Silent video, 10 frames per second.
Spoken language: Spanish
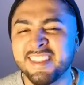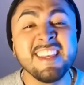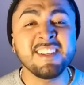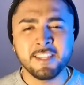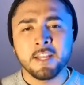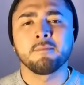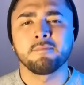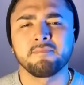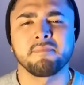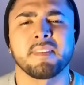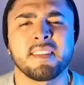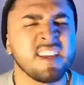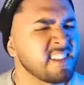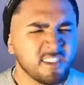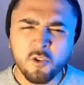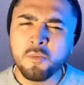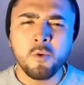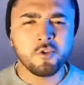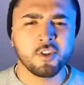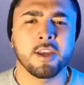Dicen que estás en un
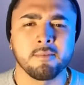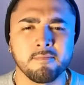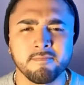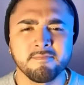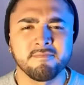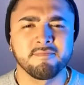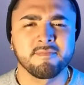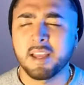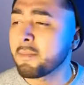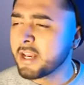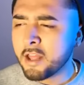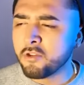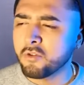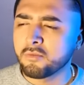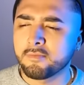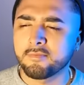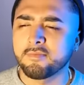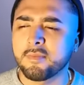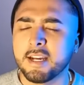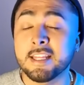bosque, caminando,
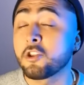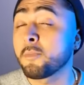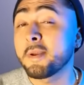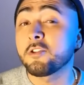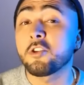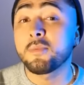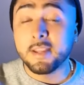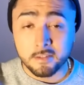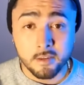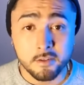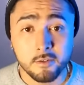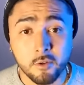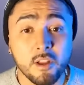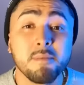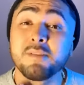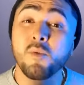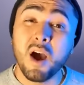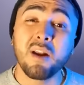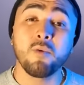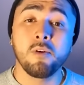y te topas dos veces con el mismo
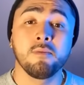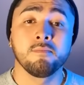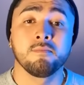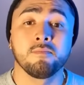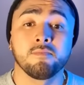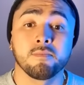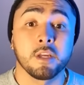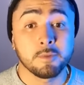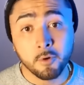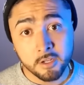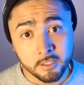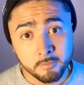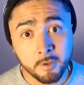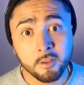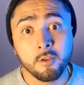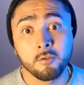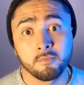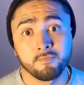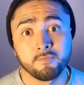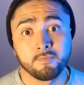árbol, es porque estás perdido.
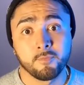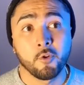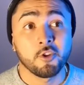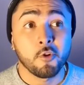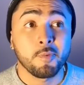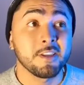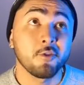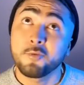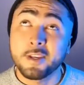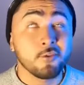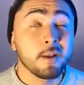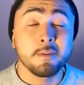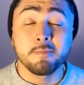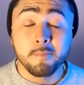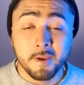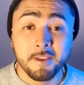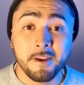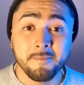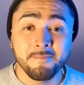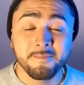O te tropiezas dos veces con la misma
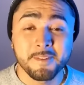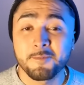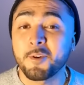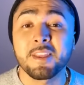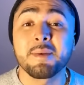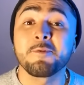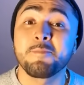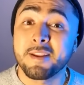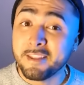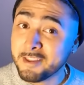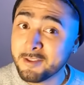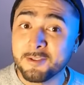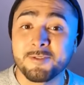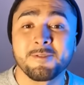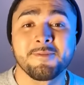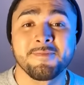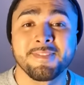piedra, es porque andamos perdiditos.